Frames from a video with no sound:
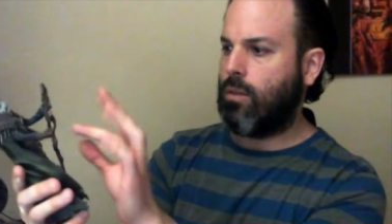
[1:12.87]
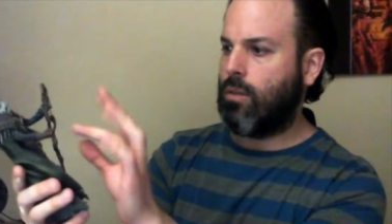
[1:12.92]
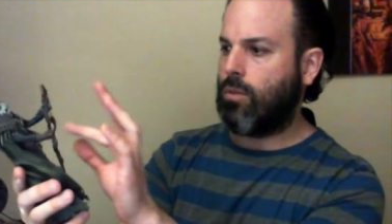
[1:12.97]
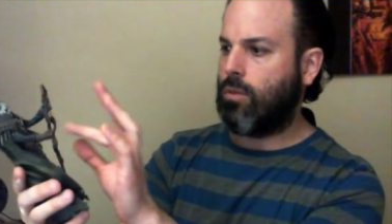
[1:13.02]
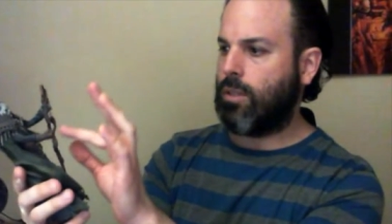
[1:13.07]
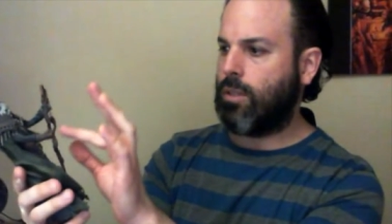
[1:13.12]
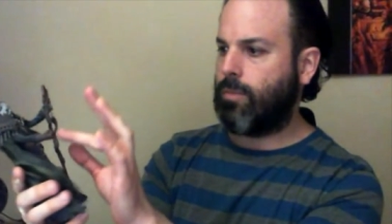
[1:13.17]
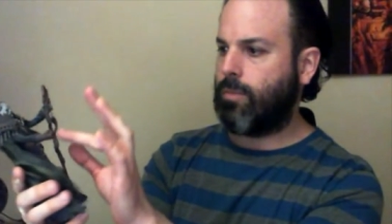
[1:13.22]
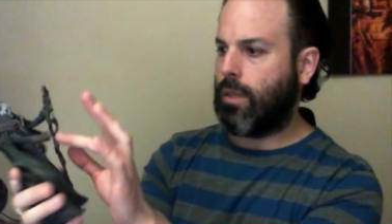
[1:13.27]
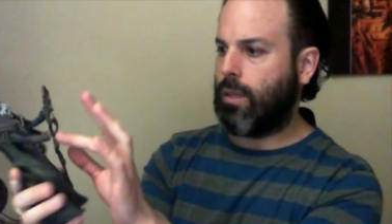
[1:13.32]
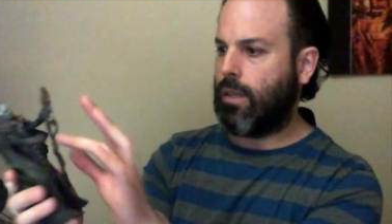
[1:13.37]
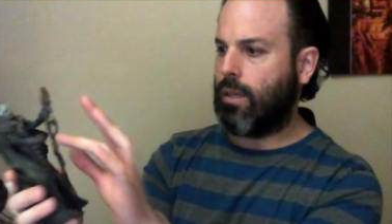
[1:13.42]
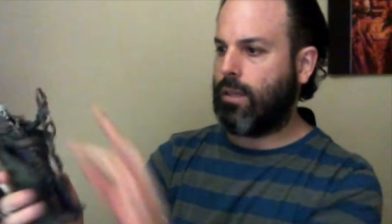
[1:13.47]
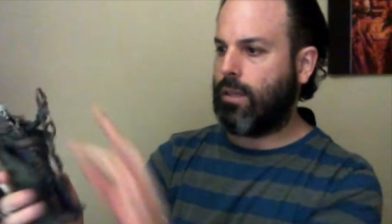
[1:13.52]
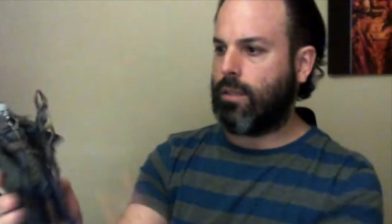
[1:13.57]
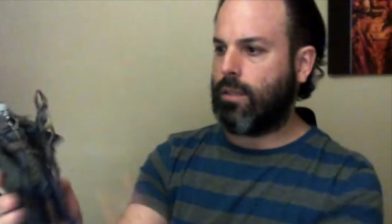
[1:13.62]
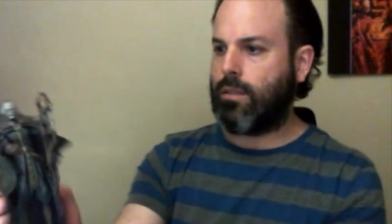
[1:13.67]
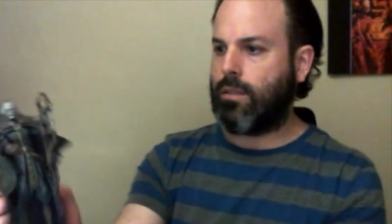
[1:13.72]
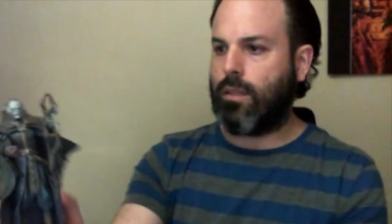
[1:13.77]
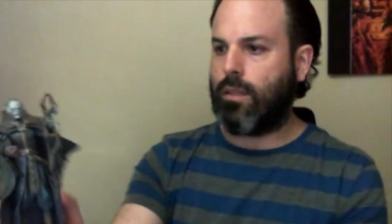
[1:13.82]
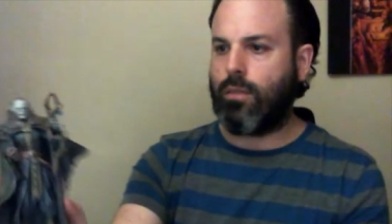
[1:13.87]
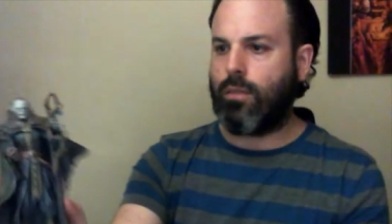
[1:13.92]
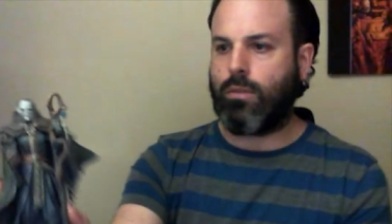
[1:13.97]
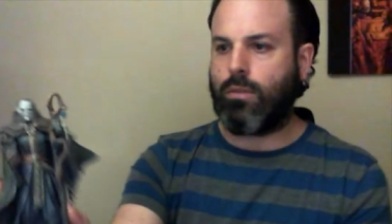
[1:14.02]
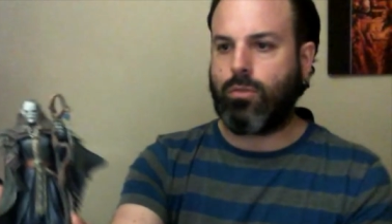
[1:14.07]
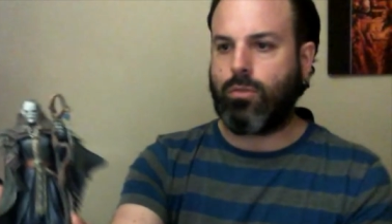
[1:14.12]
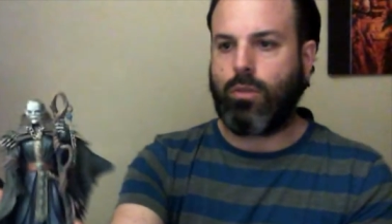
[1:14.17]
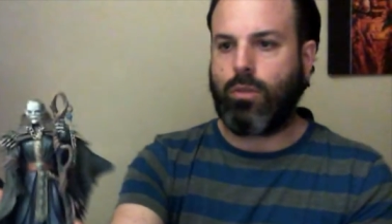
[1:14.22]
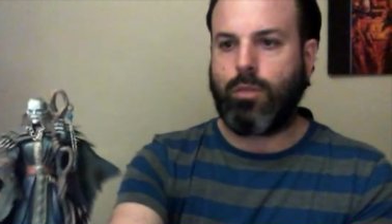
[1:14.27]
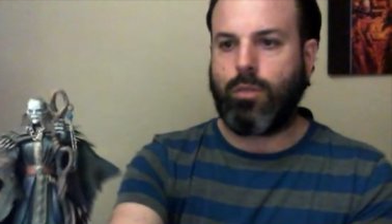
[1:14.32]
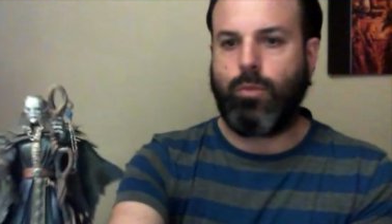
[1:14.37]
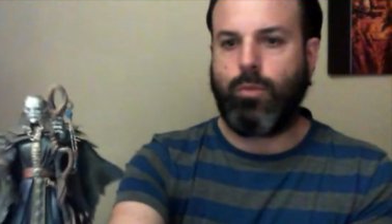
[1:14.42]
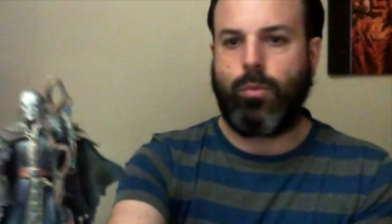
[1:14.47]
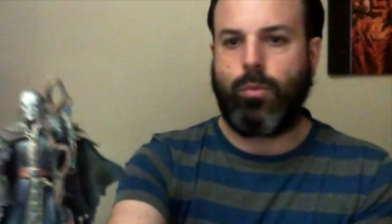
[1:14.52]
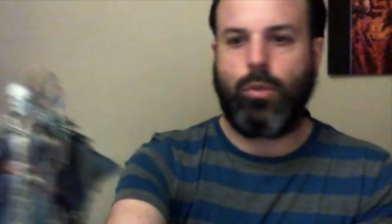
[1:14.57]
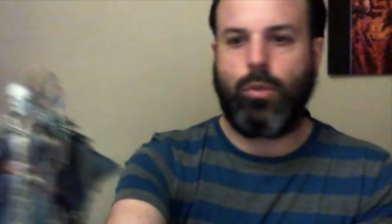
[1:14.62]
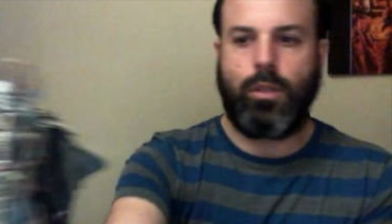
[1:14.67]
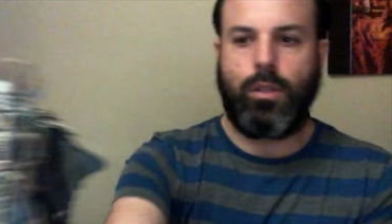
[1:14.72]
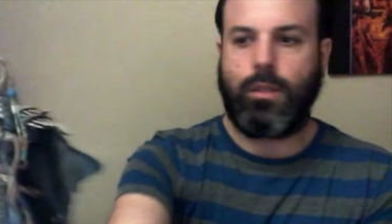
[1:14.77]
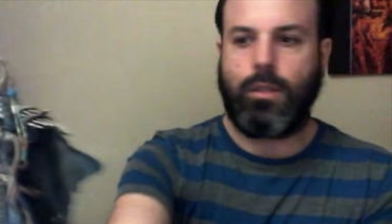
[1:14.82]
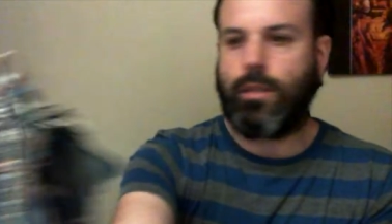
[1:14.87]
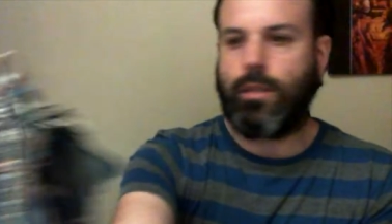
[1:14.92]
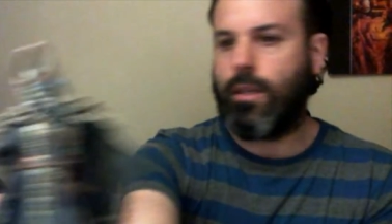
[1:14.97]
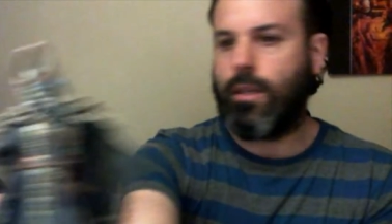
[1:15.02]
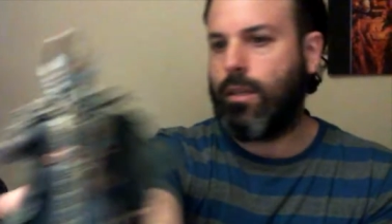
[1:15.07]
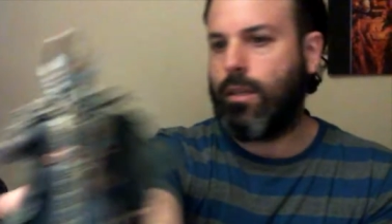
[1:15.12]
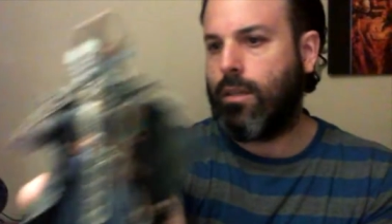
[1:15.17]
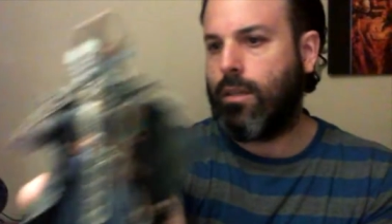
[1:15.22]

unas piedritas, tiene unas cosas muy bonitas ahí.